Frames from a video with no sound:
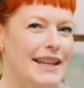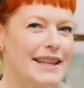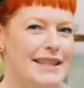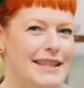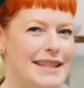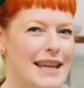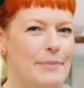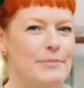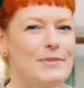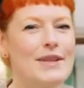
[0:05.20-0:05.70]

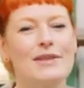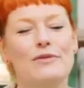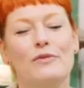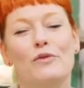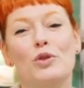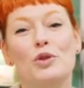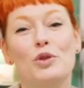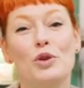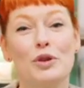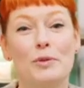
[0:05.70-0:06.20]
Rezept, das
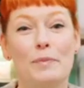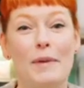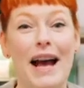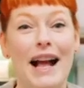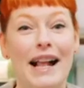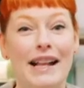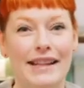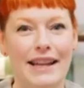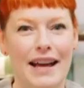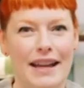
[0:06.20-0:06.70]
wird euch bei
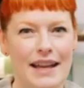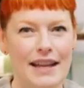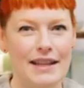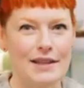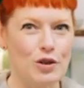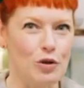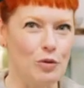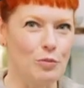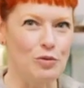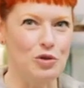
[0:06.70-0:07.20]
allen anderen
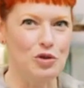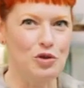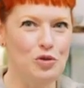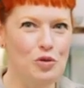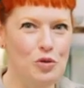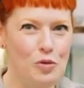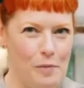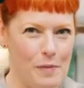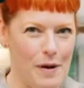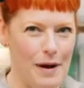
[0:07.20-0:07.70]
zum
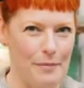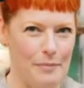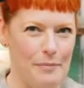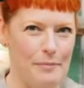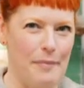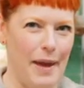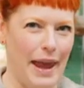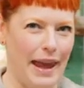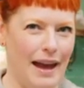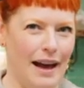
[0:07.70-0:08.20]

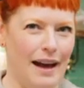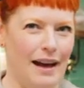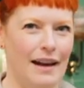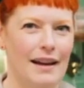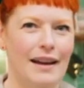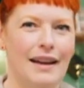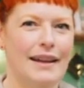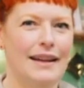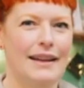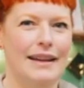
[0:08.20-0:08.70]
Superbäcker
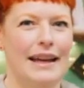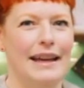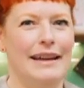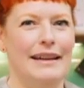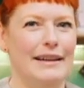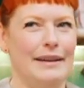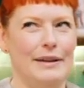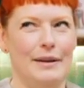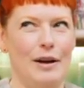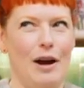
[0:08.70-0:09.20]

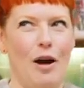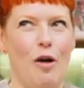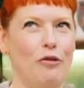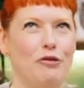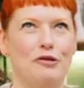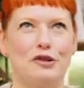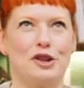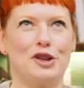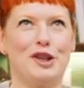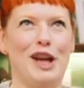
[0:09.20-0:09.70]
äh,
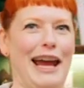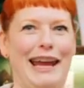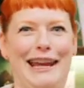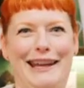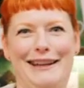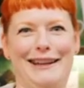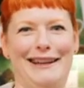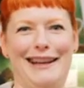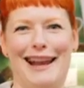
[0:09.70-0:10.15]
aufsteigen